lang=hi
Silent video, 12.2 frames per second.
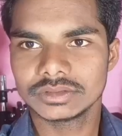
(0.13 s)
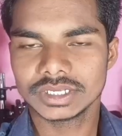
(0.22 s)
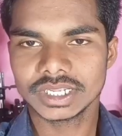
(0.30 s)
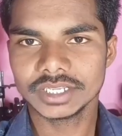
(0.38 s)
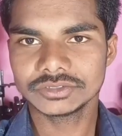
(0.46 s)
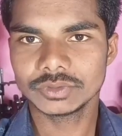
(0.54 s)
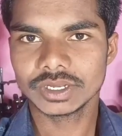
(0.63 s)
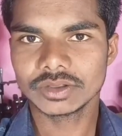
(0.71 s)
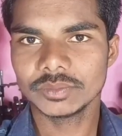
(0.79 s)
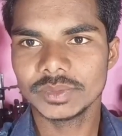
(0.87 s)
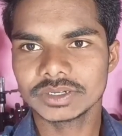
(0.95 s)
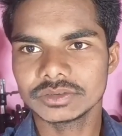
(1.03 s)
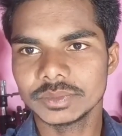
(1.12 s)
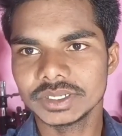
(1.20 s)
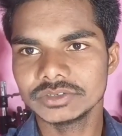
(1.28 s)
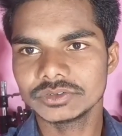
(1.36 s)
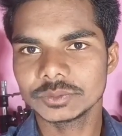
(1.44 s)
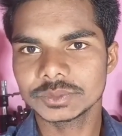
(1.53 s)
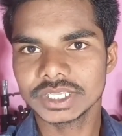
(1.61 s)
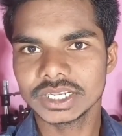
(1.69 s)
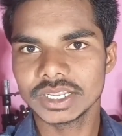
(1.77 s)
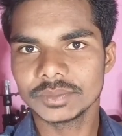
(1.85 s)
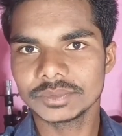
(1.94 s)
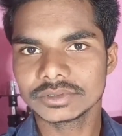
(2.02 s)
है गाइस वेलकम बैक टू माय यूट्यूब
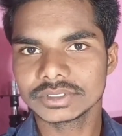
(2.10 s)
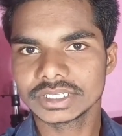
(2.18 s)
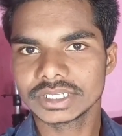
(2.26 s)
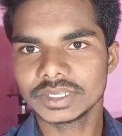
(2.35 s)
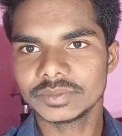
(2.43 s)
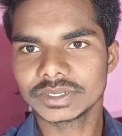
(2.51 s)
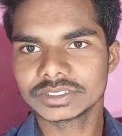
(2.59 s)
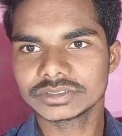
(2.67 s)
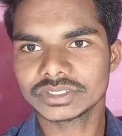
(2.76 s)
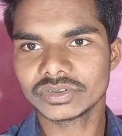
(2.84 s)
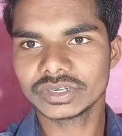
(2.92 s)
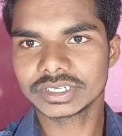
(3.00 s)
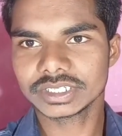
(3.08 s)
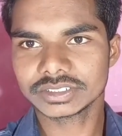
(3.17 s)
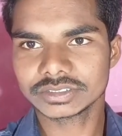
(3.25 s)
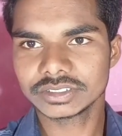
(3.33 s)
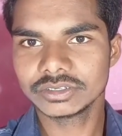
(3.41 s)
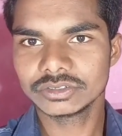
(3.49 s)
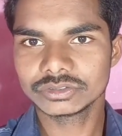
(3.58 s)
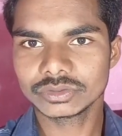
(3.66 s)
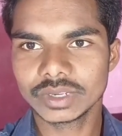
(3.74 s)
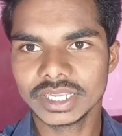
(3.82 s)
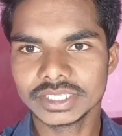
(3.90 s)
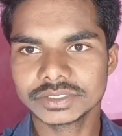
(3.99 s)
चैनल आप लोग देख रहे हैं पार्थो सामन टच
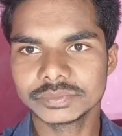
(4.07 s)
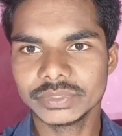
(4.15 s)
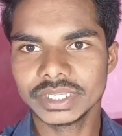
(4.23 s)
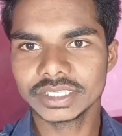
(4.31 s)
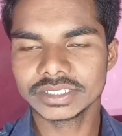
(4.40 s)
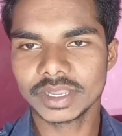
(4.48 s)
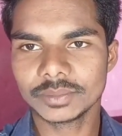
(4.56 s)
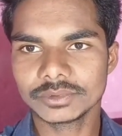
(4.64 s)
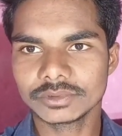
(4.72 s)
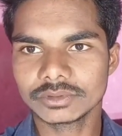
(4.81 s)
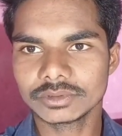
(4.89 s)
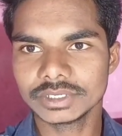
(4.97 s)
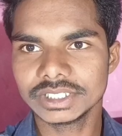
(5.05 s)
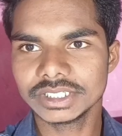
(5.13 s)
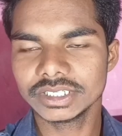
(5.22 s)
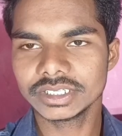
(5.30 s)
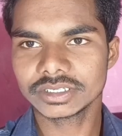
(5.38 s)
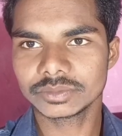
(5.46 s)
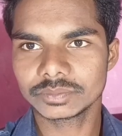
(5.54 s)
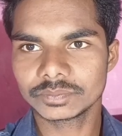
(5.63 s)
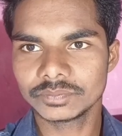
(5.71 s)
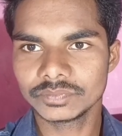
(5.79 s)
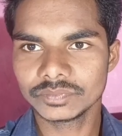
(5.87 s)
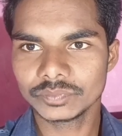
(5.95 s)
सो गाइस मैं आज आप लोगों के लिए एक
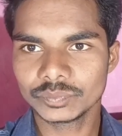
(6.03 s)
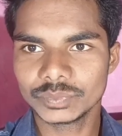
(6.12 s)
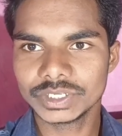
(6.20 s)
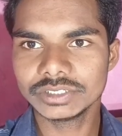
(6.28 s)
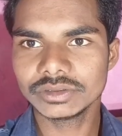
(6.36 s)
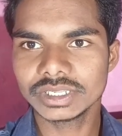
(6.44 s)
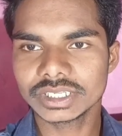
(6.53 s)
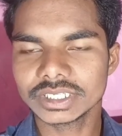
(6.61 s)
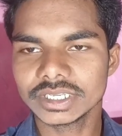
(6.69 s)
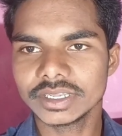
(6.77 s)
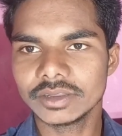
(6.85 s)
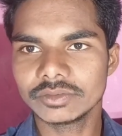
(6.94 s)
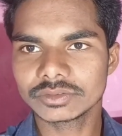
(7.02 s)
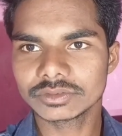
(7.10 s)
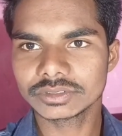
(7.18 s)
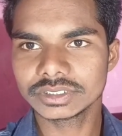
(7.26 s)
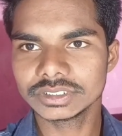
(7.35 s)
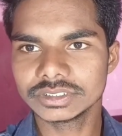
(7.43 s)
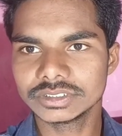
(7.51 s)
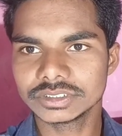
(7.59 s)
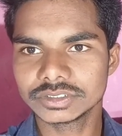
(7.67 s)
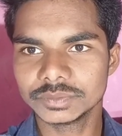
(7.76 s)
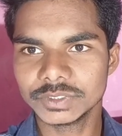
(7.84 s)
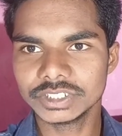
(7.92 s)
वीडियो लेके आया हूँ कि
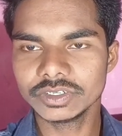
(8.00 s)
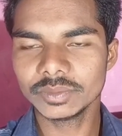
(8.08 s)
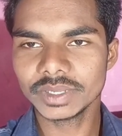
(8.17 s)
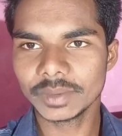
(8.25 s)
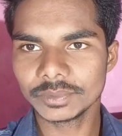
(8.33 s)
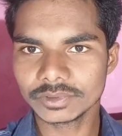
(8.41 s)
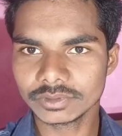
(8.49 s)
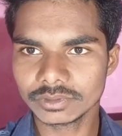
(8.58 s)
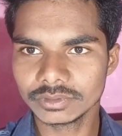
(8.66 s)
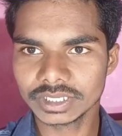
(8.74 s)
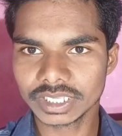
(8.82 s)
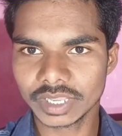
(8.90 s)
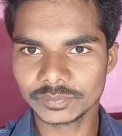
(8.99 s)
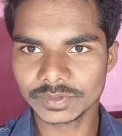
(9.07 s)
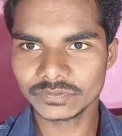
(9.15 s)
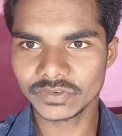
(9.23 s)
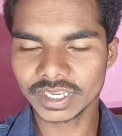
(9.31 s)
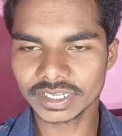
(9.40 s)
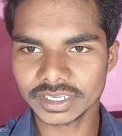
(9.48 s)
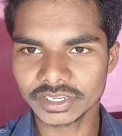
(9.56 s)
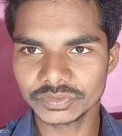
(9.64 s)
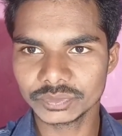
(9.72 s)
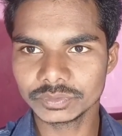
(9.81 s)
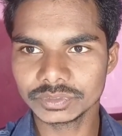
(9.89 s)
जिस वीडियो में आप लोगों को एक एम्पलीफायर का
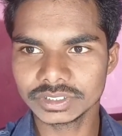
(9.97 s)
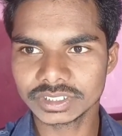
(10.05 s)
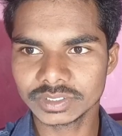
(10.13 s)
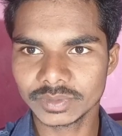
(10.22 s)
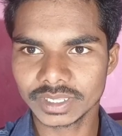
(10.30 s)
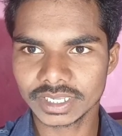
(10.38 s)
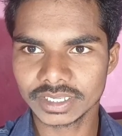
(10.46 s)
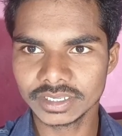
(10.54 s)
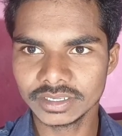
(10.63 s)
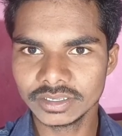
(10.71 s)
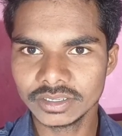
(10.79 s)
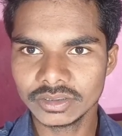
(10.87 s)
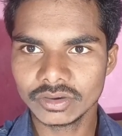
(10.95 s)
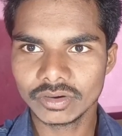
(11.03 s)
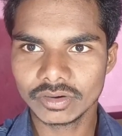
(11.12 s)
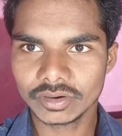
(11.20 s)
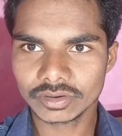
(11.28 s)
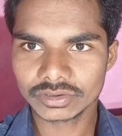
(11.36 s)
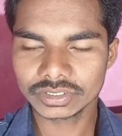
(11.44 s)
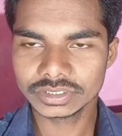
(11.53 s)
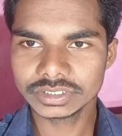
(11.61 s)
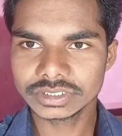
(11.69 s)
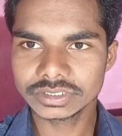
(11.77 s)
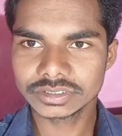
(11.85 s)
रिव्यू दिखने वाला है और
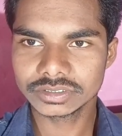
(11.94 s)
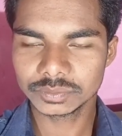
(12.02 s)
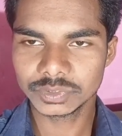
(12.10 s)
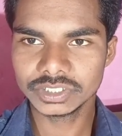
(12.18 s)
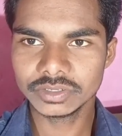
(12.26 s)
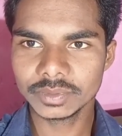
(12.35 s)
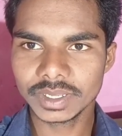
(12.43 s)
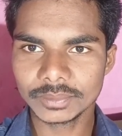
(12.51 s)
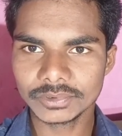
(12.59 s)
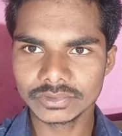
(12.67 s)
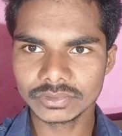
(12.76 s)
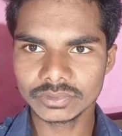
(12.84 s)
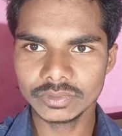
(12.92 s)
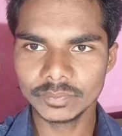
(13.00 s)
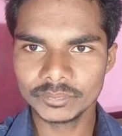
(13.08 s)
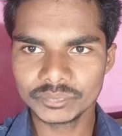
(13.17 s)
इस वीडियो में आप लोगों को